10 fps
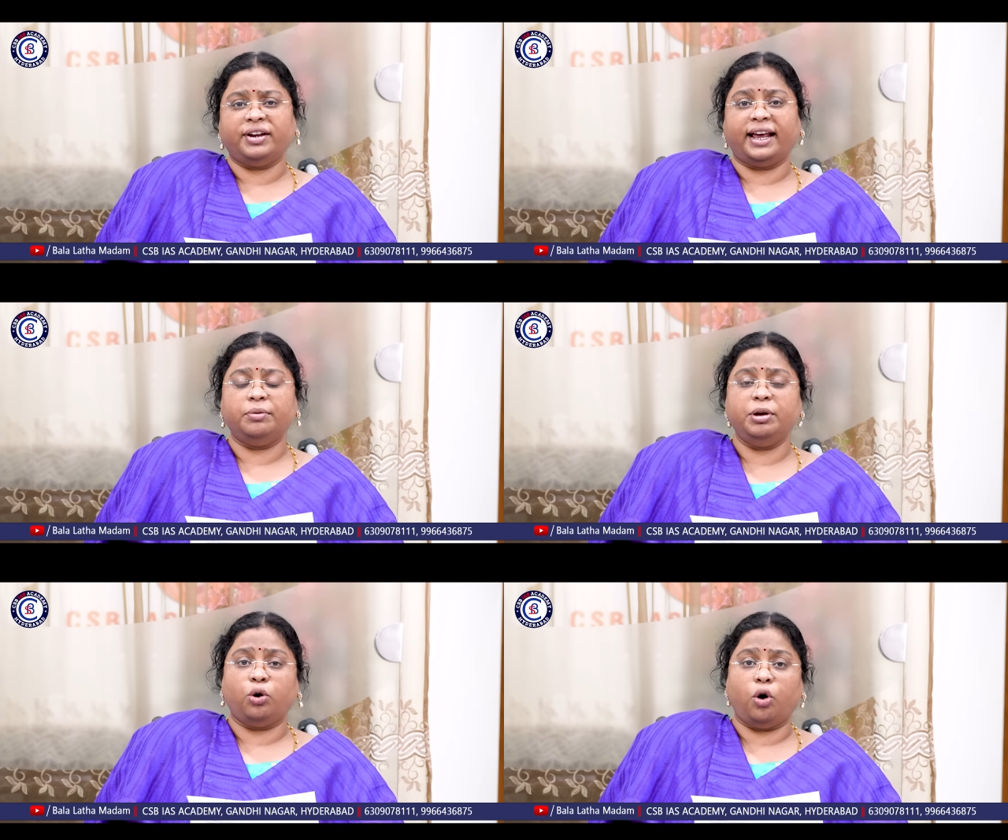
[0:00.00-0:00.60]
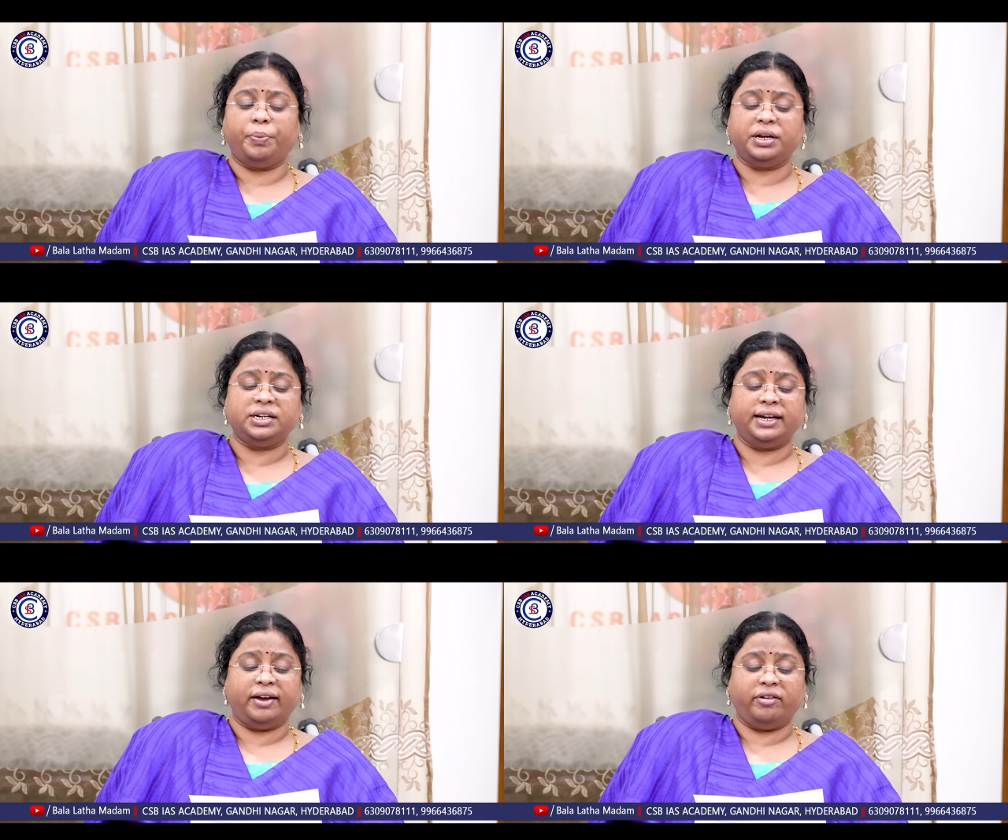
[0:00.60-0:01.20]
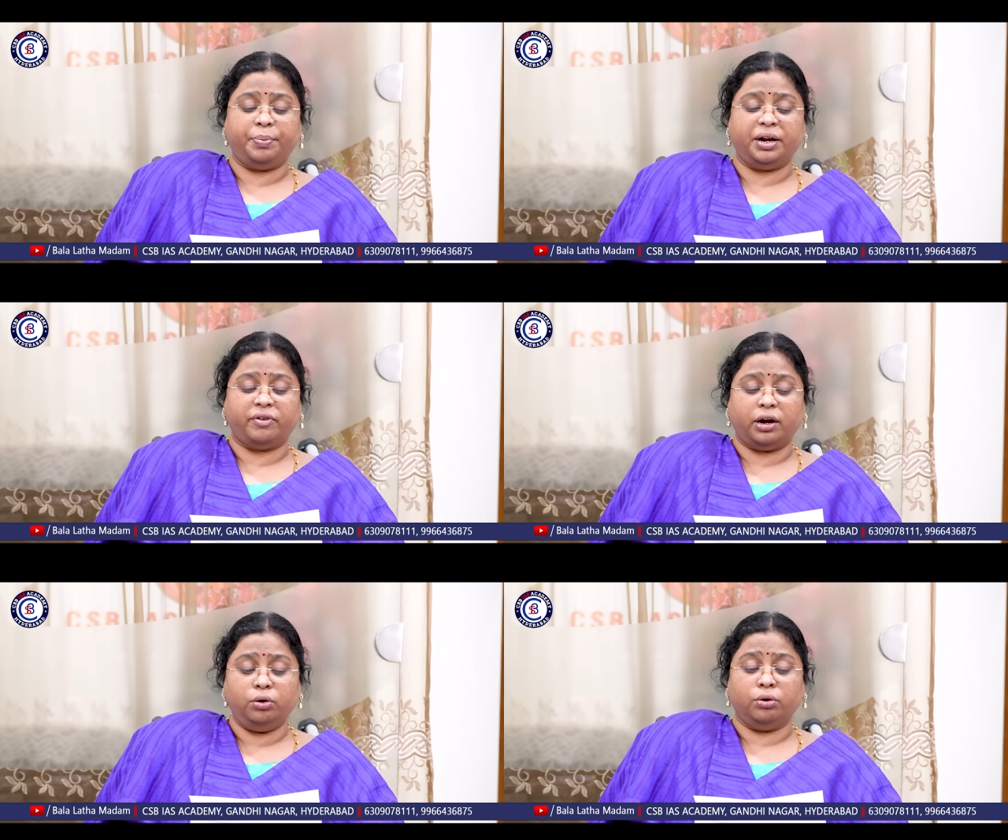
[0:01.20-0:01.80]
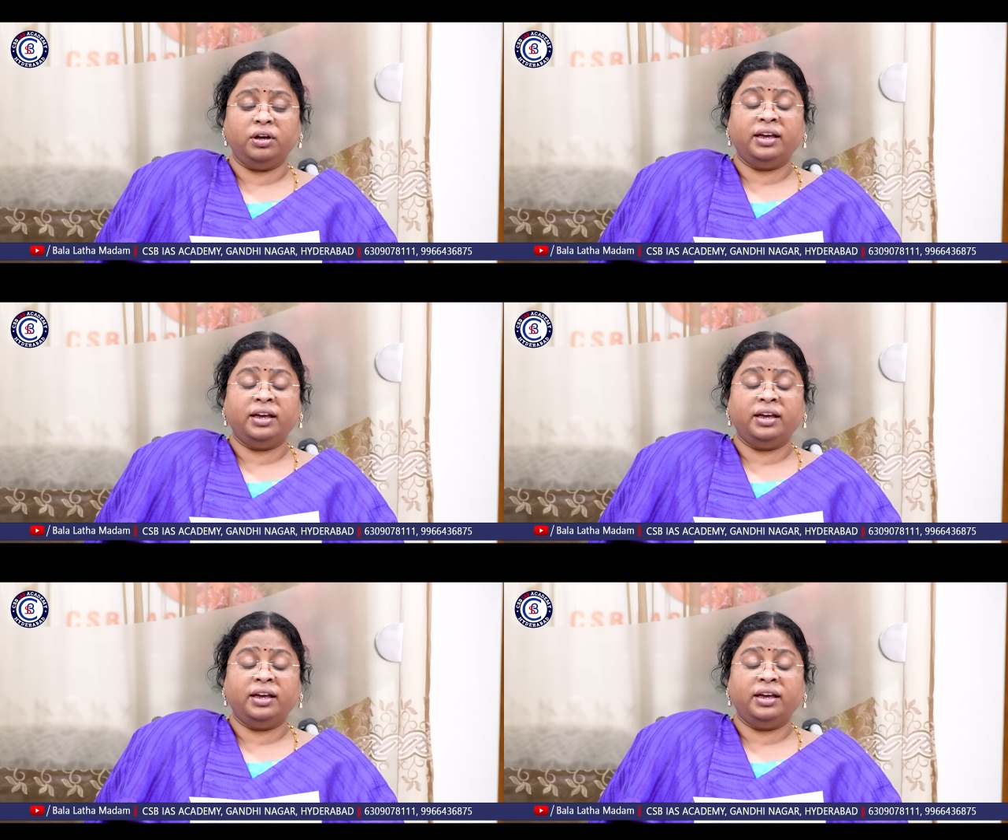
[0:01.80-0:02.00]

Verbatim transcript: ఫర్ ఎకనమిక్ కోఆపరేషన్ అండ్ డెవలప్మెంట్ వాళ్ళు